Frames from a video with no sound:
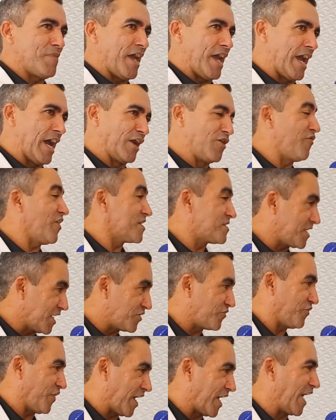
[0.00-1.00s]
É, não vai ser
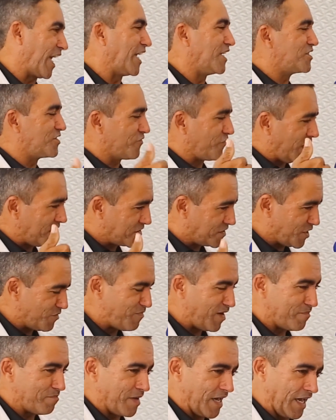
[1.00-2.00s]
diferente, vai ser
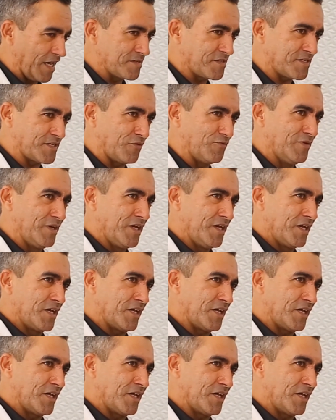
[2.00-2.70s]
uma bênção.